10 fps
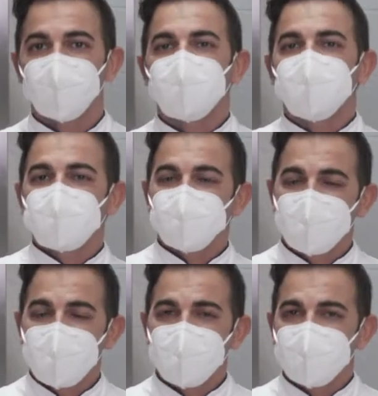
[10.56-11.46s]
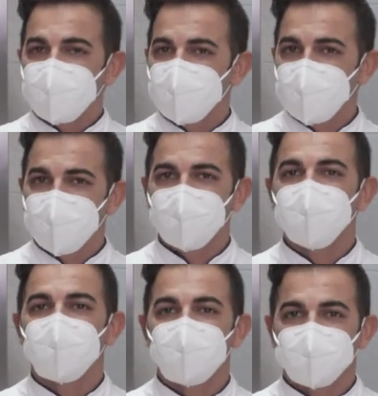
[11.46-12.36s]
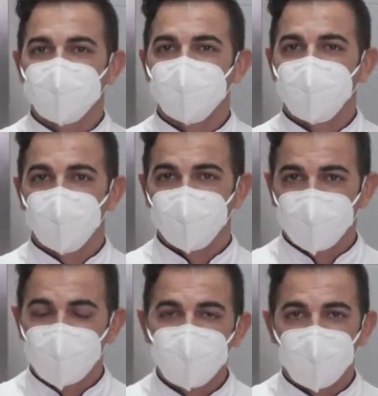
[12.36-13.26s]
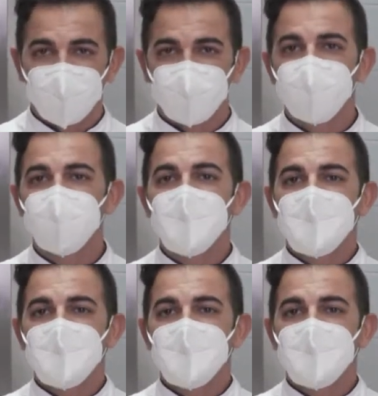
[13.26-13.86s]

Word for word: tradizionali reggini di rappresentare il torrone morbido